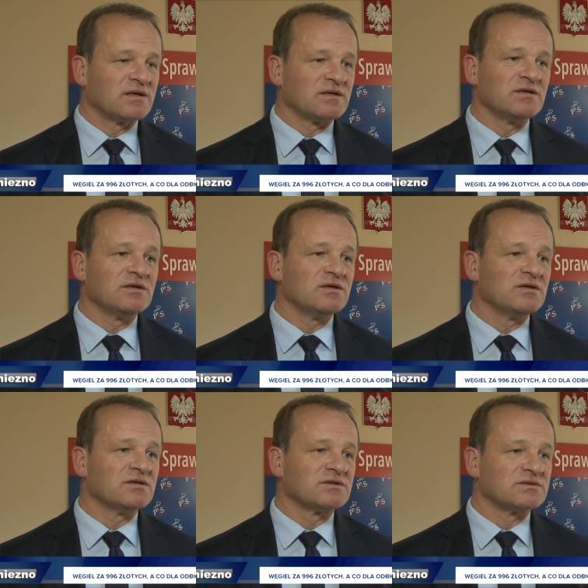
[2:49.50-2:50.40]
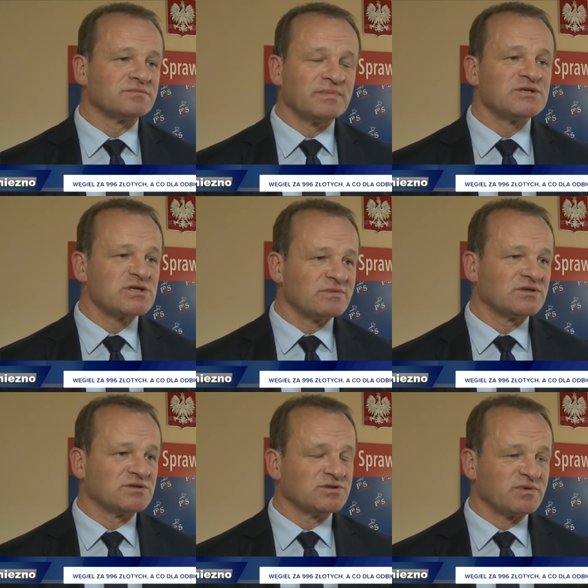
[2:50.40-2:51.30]
i
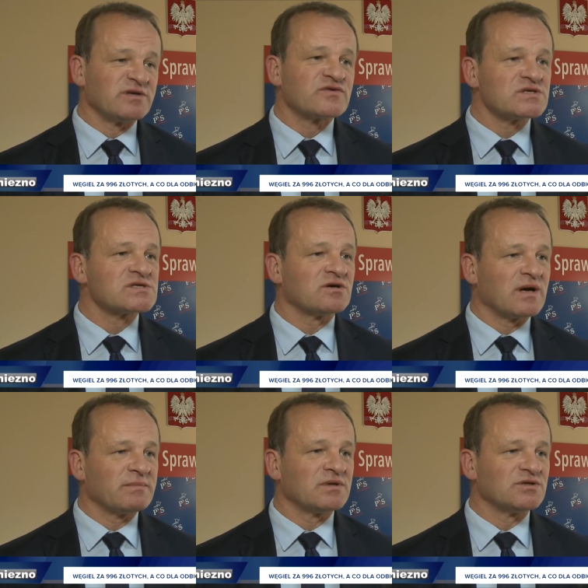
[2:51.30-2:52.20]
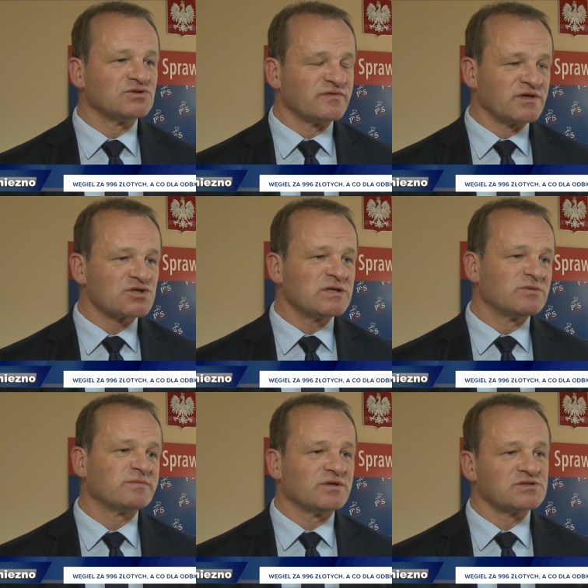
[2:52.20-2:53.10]
będziemy robić robili wszystko, aby również
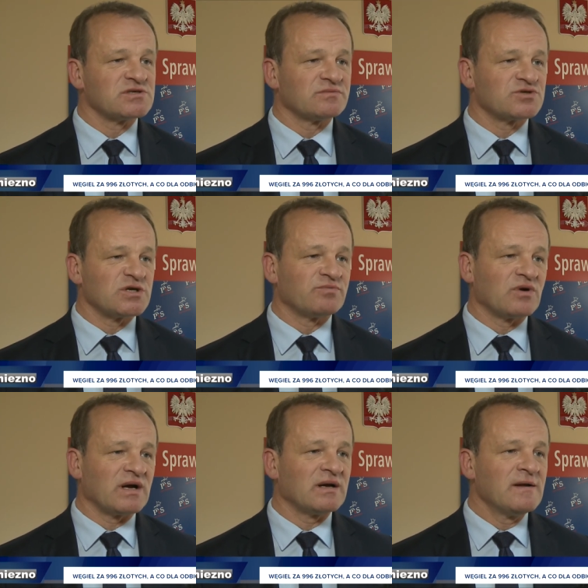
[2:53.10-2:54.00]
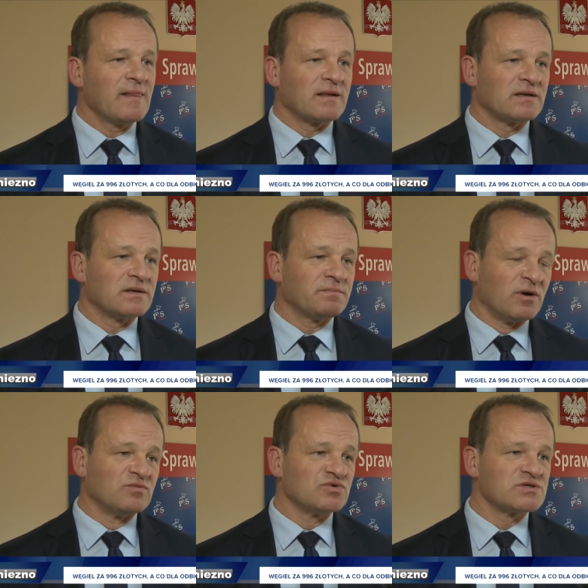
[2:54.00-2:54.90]
tym odbiorcom ciepła e,
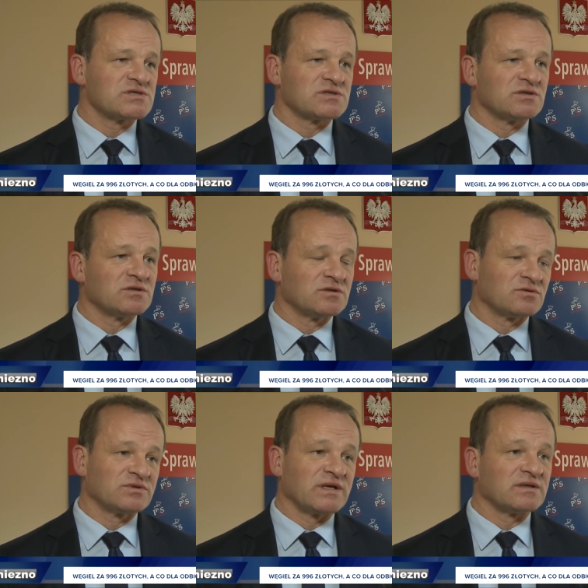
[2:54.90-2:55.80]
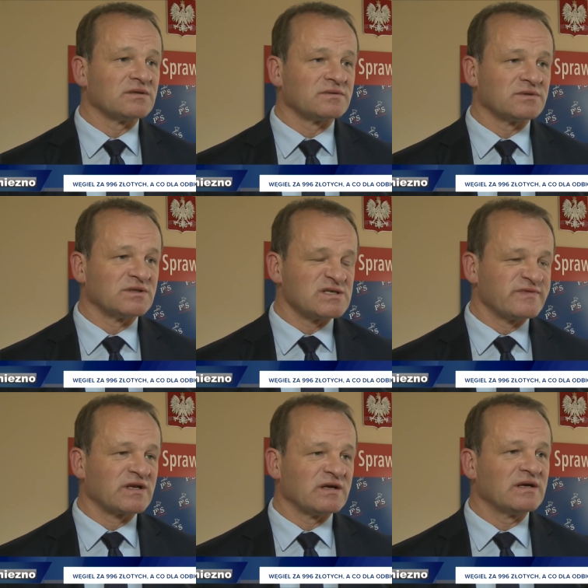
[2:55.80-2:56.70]
pomóc. E, tutaj e,
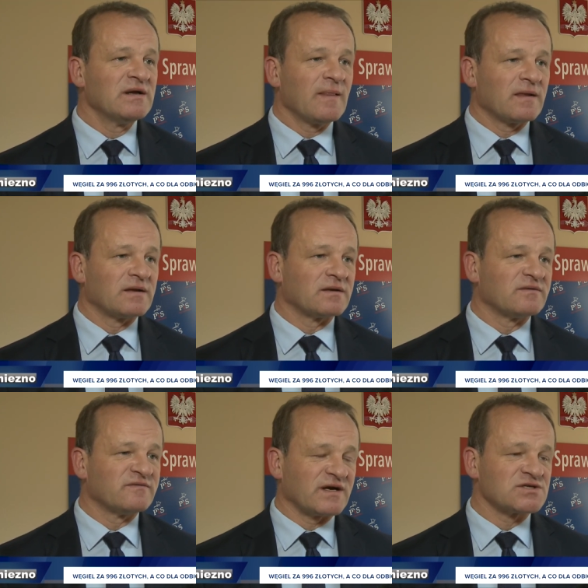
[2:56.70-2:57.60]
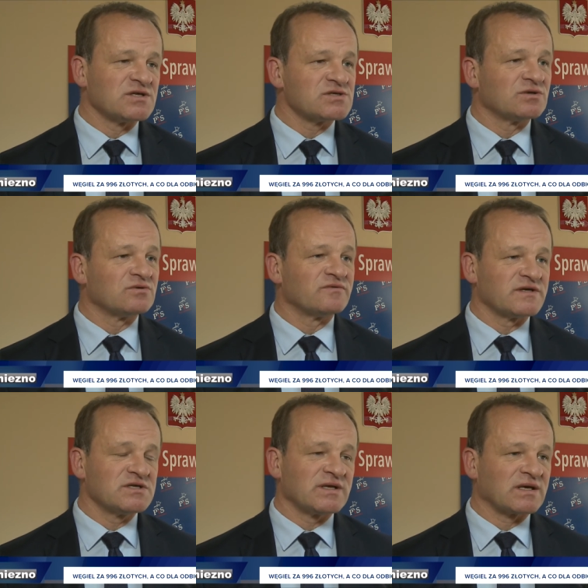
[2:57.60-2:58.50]
niezwykle ważne są
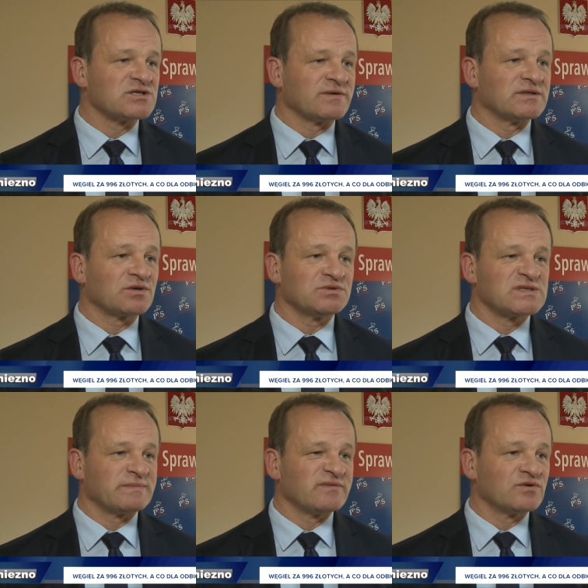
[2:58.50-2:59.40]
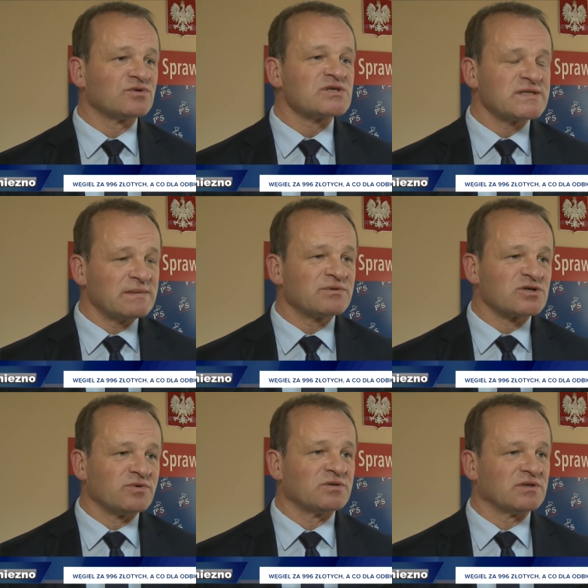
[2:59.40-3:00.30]
właśnie takie działania, które zapewnią
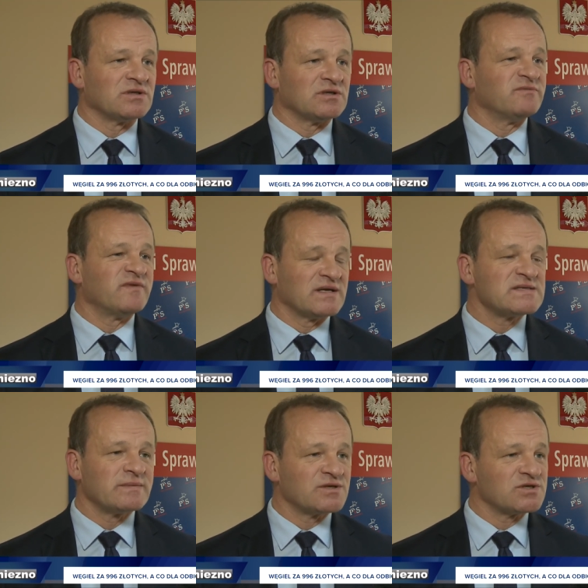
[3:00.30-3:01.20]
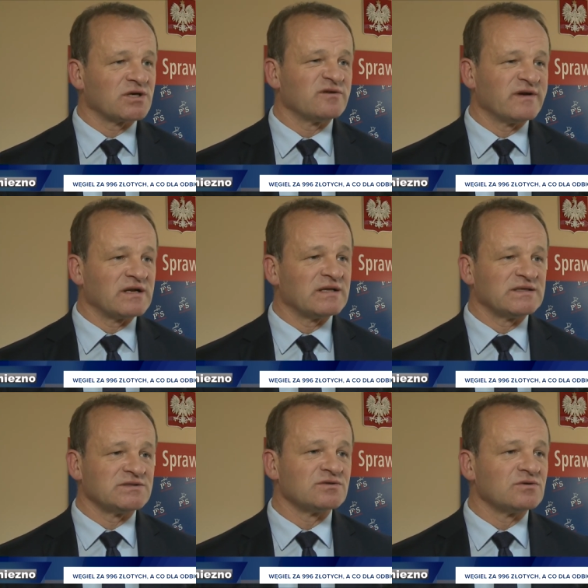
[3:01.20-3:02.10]
dostępność, bo im więcej będzie tego węgla
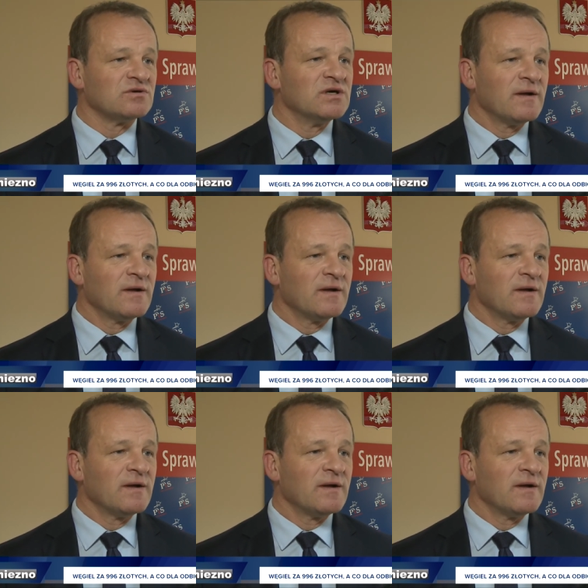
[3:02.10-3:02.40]
na rynku,